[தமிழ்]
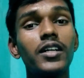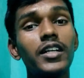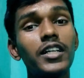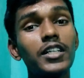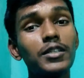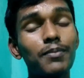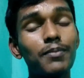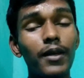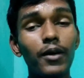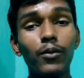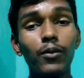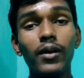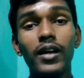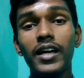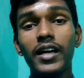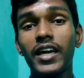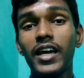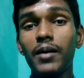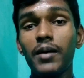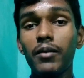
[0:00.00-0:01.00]
டிஸ்பிளே உள்ள
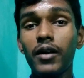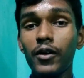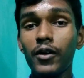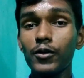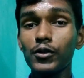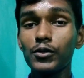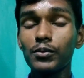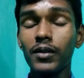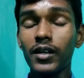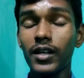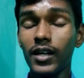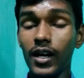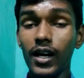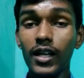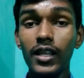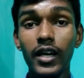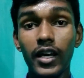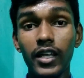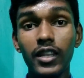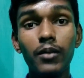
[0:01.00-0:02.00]
கேமரா யூஸ் பண்ணி
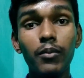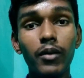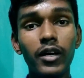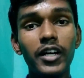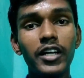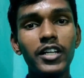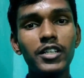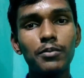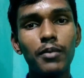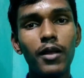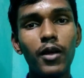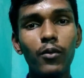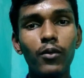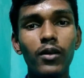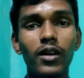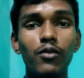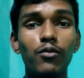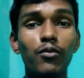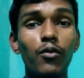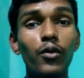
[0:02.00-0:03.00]
அதை எந்த மாதிரி டிஸ்பிளே
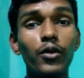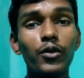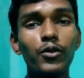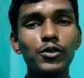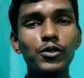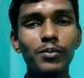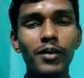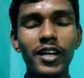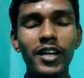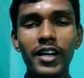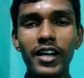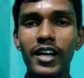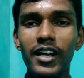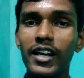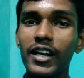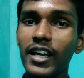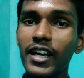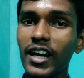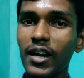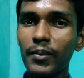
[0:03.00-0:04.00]
உள்ள ஃபோன் யூஸ்
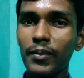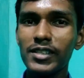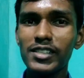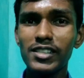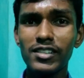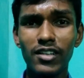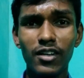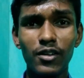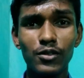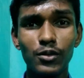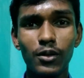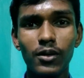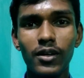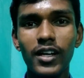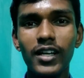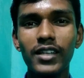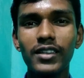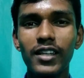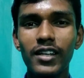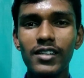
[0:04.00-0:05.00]
பண்ணிட்டுருக்கீங்க கீழே கமெண்ட் செக்ஷனில்
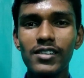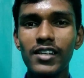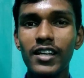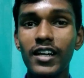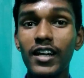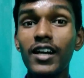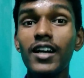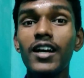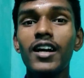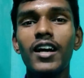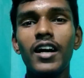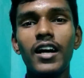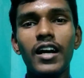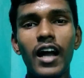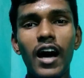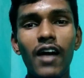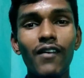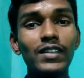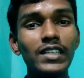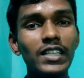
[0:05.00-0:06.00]
சொல்லுங்கள் தெரிஞ்சுக்கிறேன்
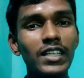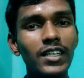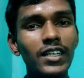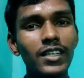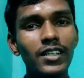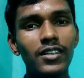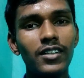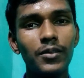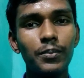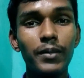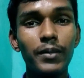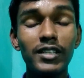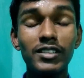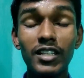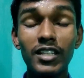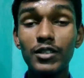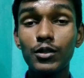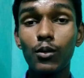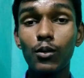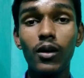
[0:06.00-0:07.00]
நான் வந்து
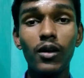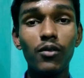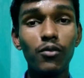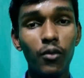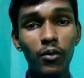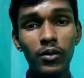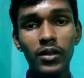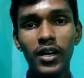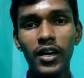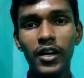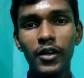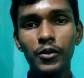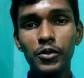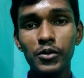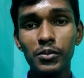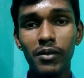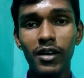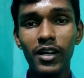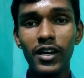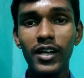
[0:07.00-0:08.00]
பெசல்ஸ் உள்ள ஃபோன் தாங்க
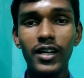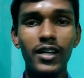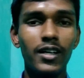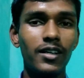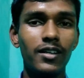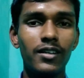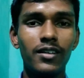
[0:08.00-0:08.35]
யூஸ் பண்ணுறேன்